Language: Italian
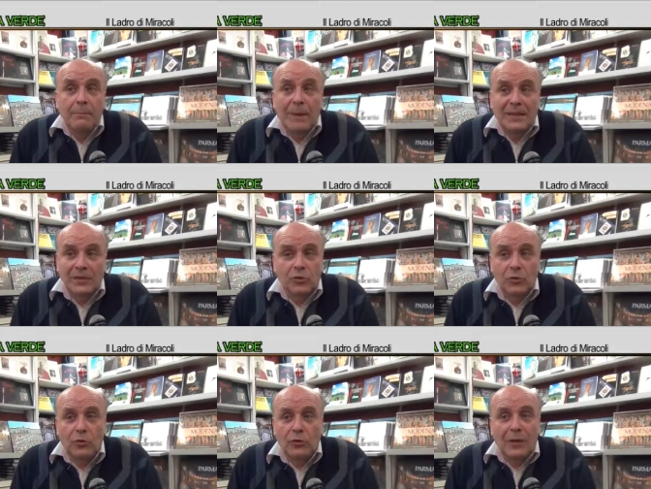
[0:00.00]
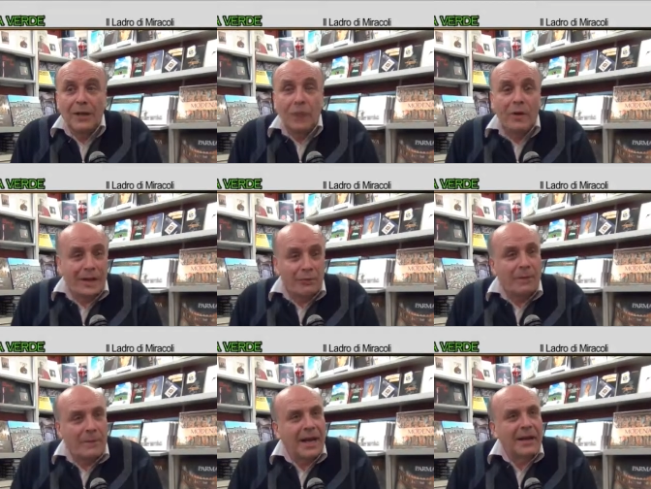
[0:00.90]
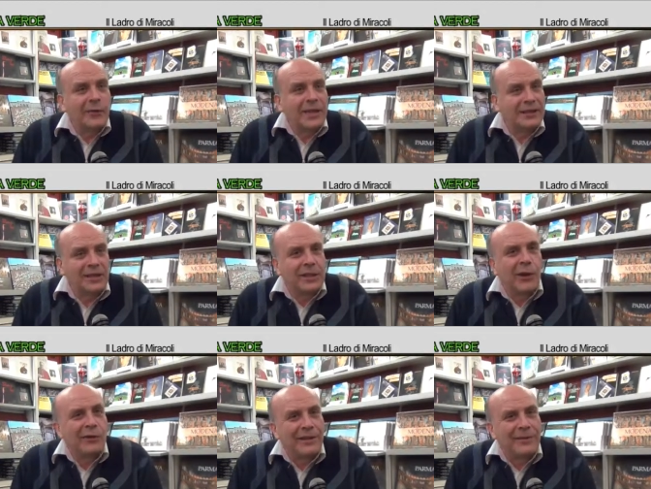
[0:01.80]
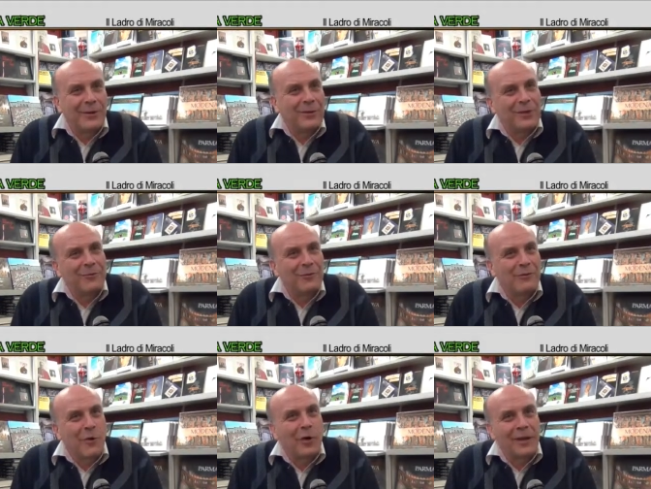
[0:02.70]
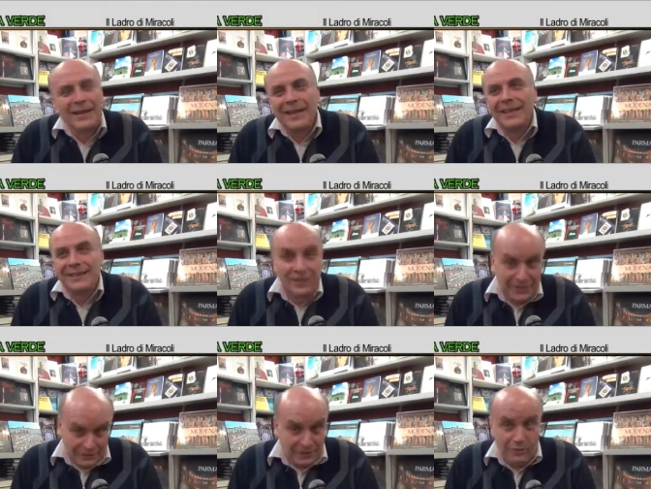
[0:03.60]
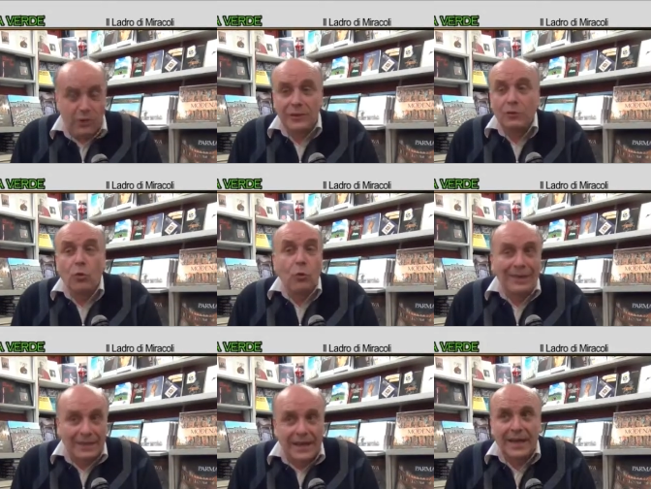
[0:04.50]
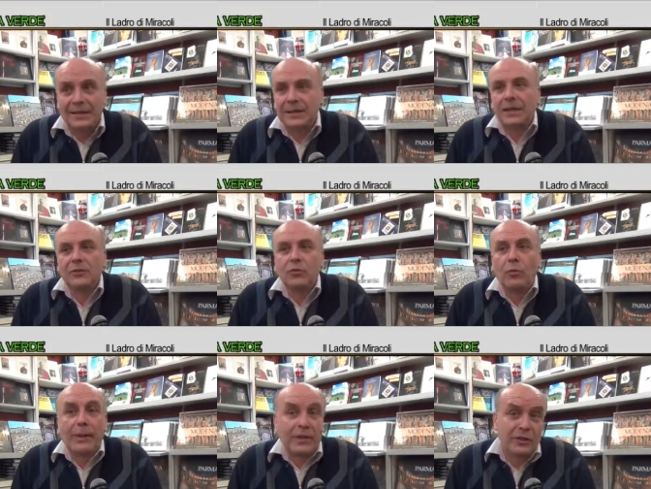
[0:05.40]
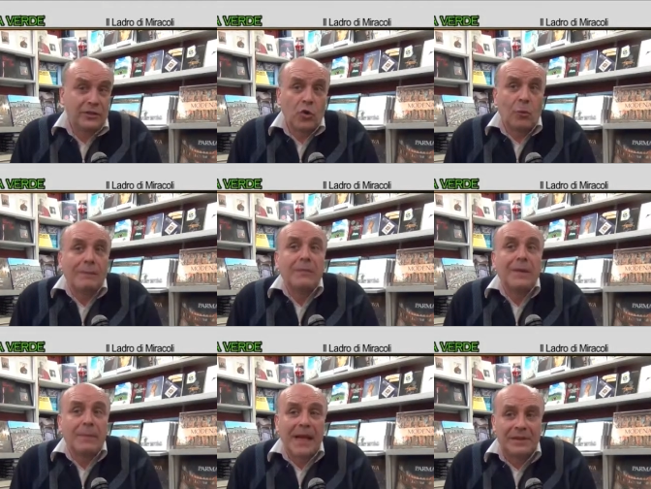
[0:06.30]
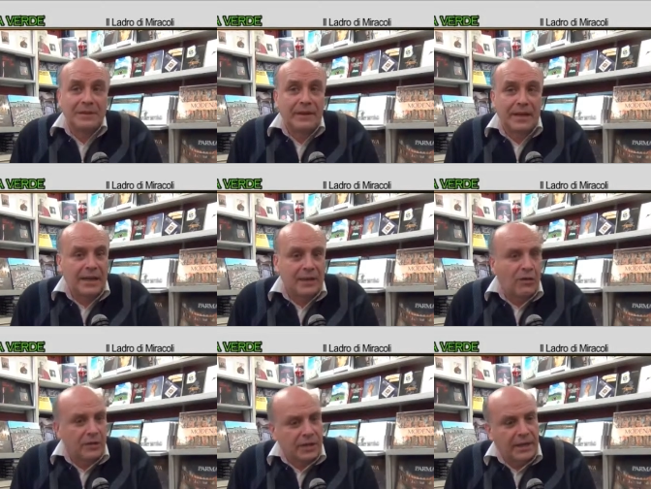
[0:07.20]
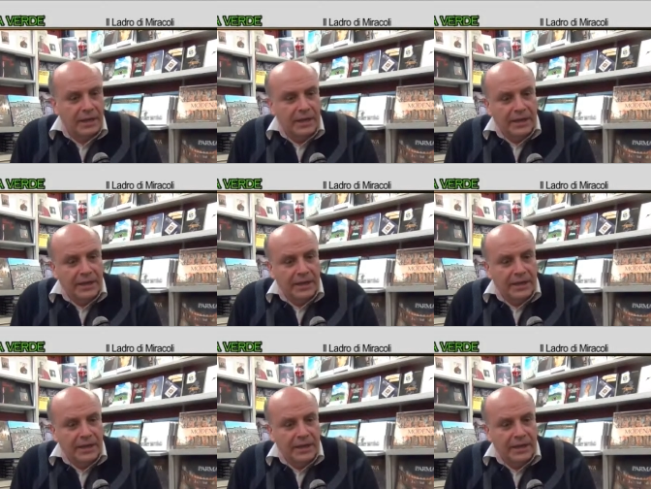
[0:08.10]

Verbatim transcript: basta solo allungare una mano e si trova quello che uno vuole, se si, vuole documentarsi su un periodo. E siccome mi piace fare le cose